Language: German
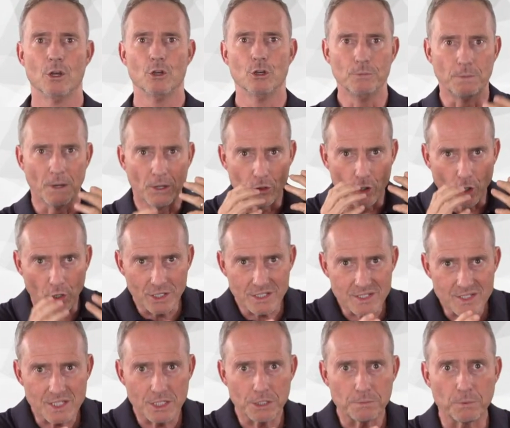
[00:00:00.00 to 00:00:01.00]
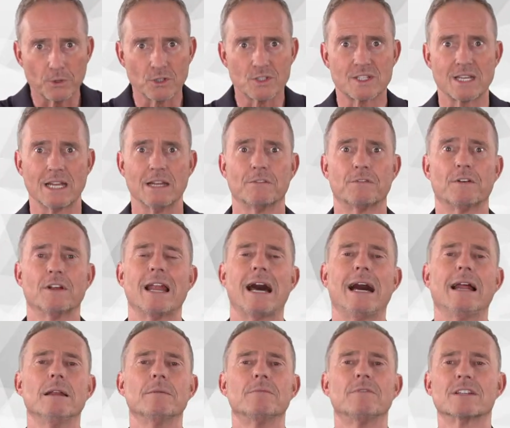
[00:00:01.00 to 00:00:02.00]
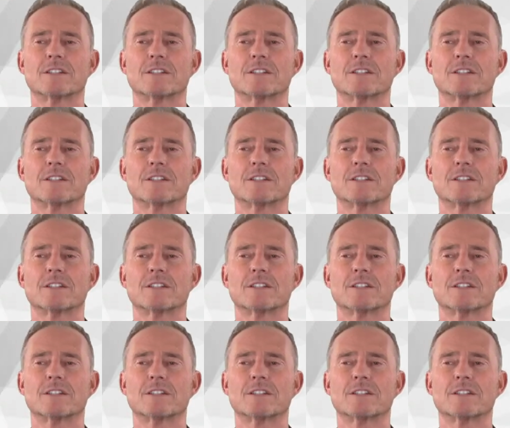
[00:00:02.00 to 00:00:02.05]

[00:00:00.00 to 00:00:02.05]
Über 90 Prozent von allem,